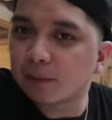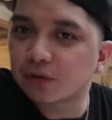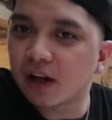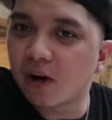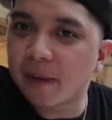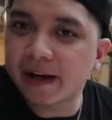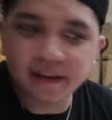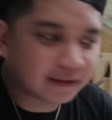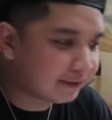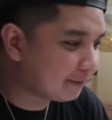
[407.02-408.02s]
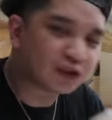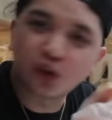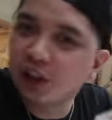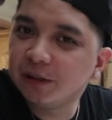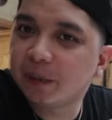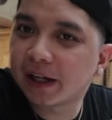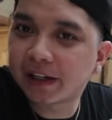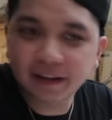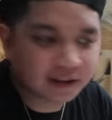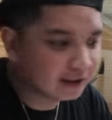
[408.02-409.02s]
tapos na kumain. Solid pa rin.